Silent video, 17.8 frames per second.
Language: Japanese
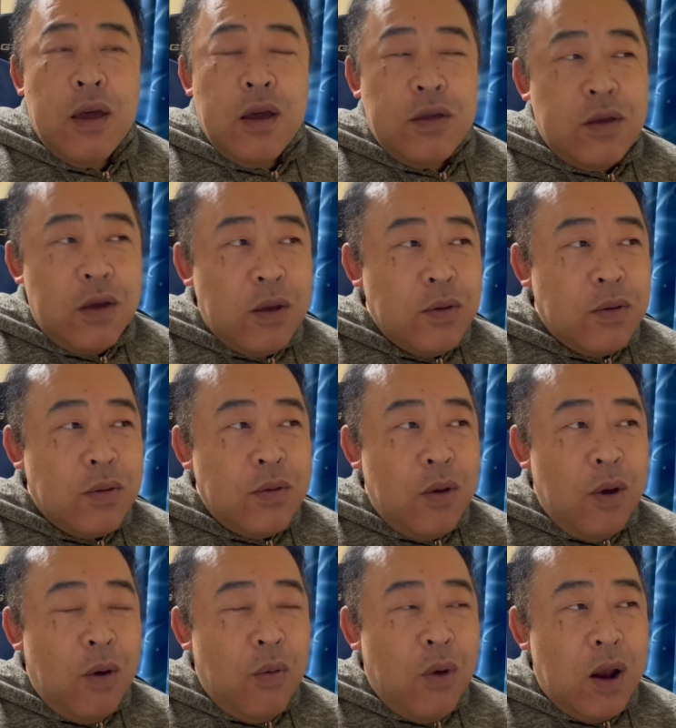じゃあそ
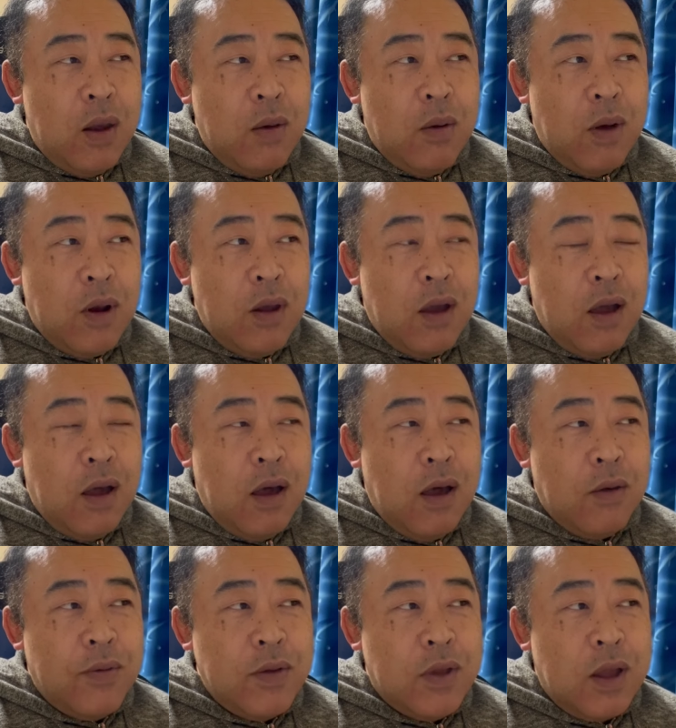の我々
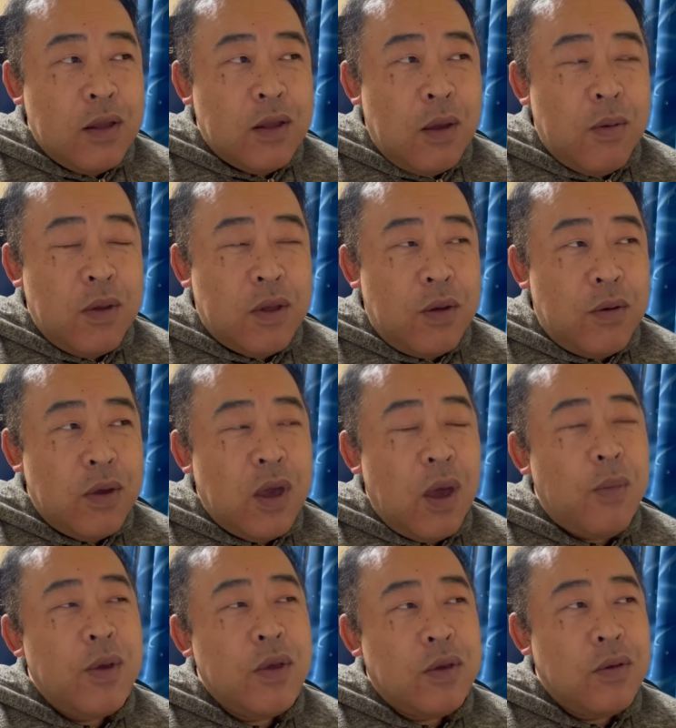が普段食べてる
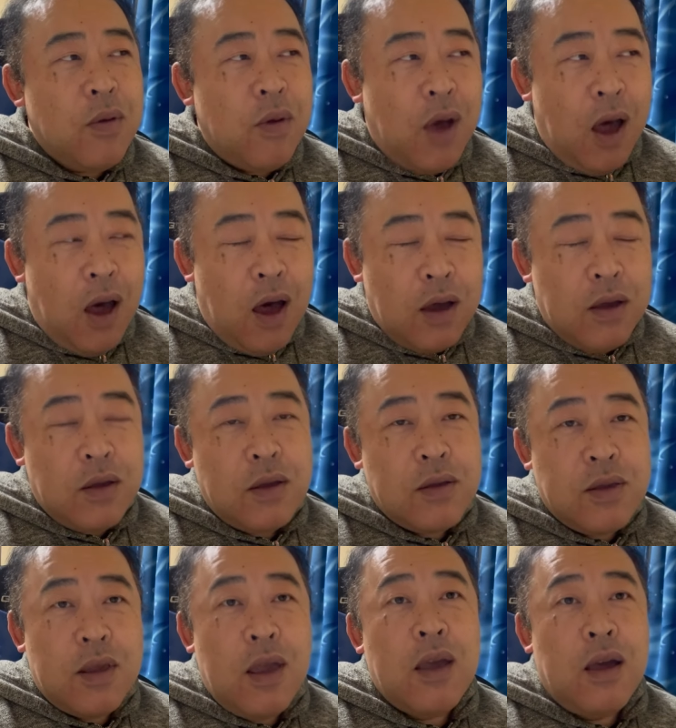キャベツとか白
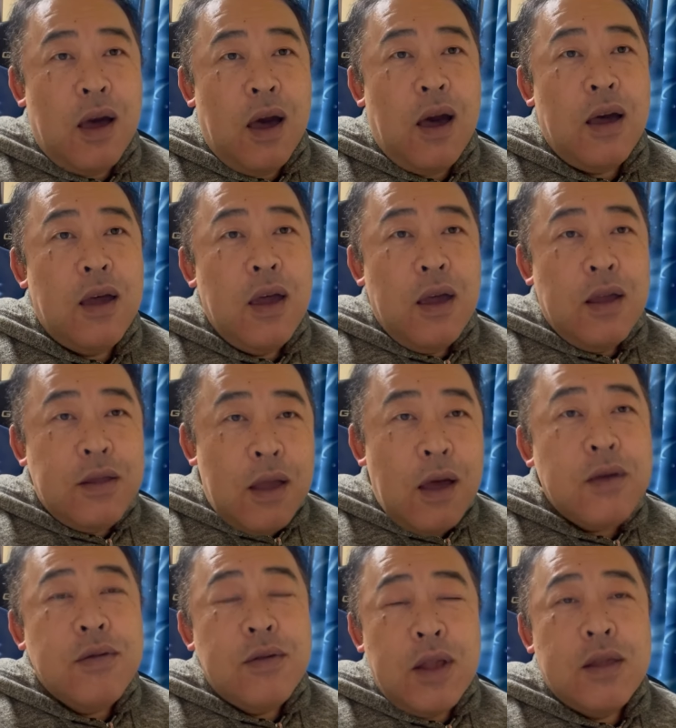菜がな
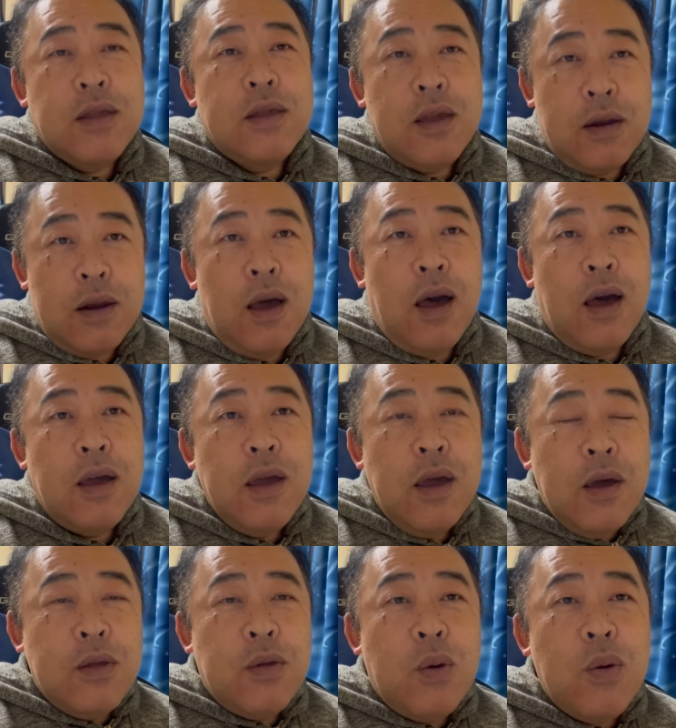くなったら
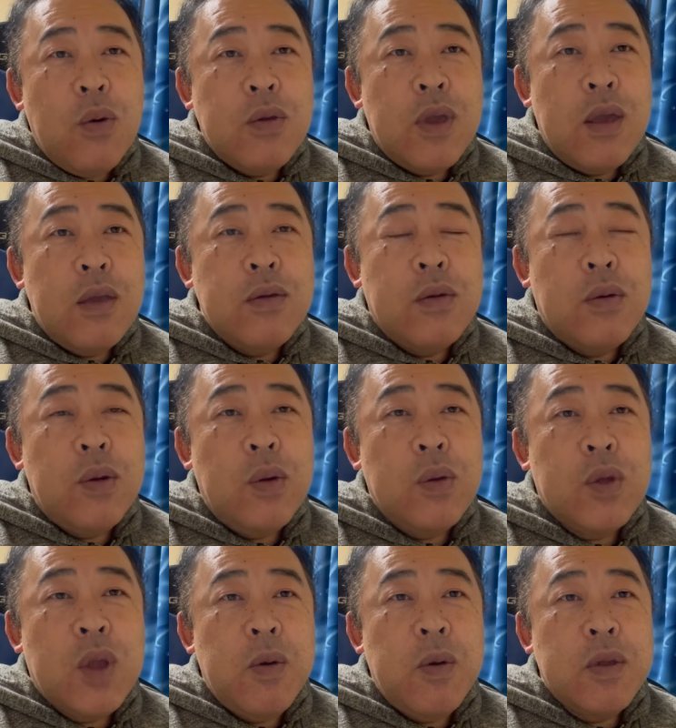当然それ
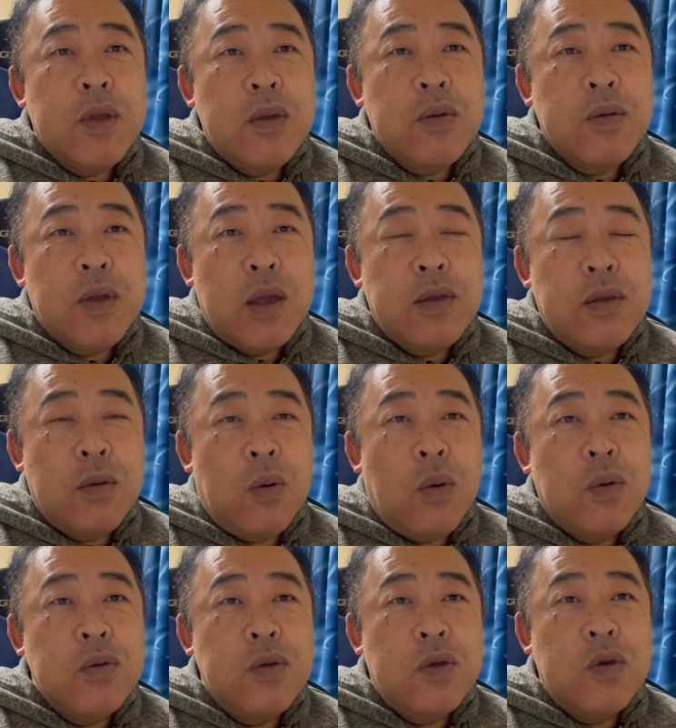をて育つ
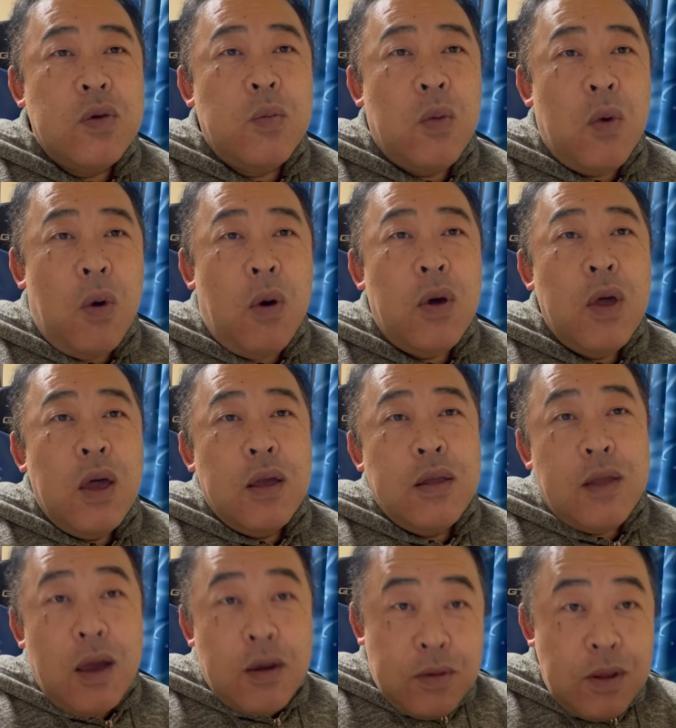昆虫も
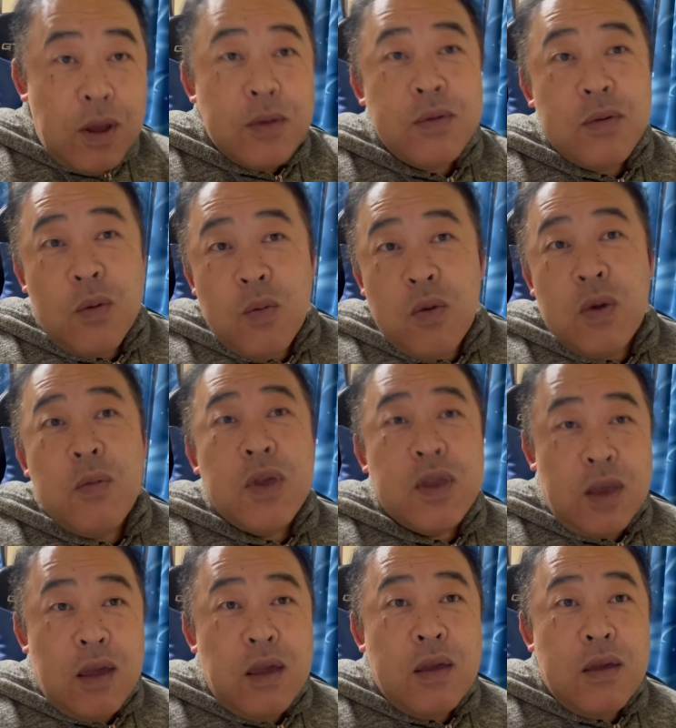なくなると思いま
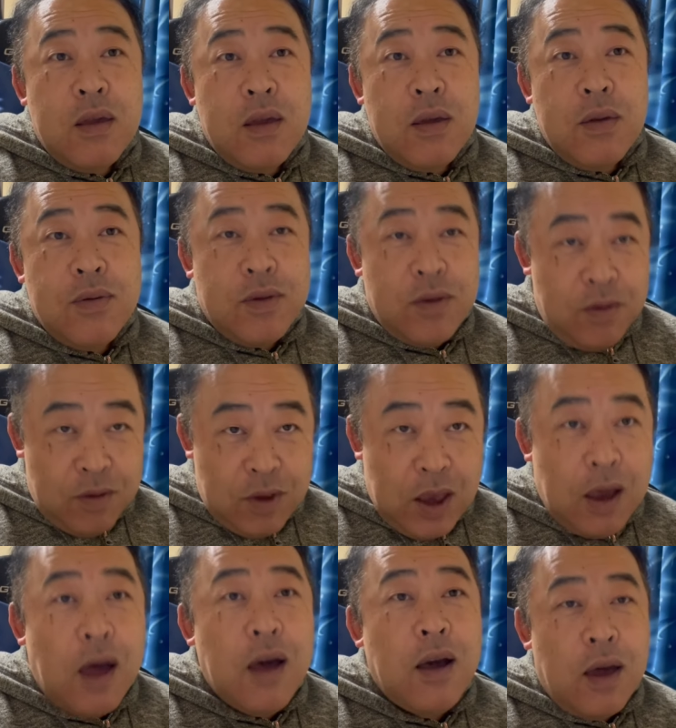せん普通に
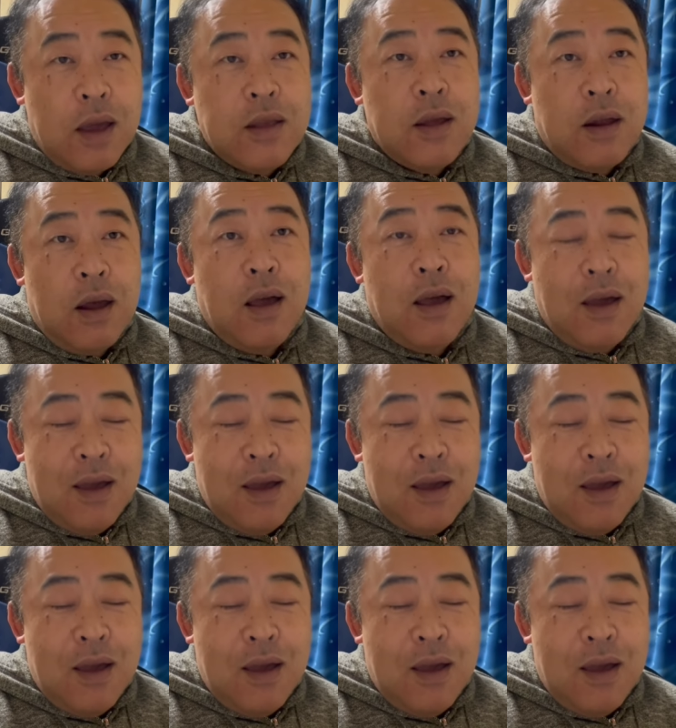考えたら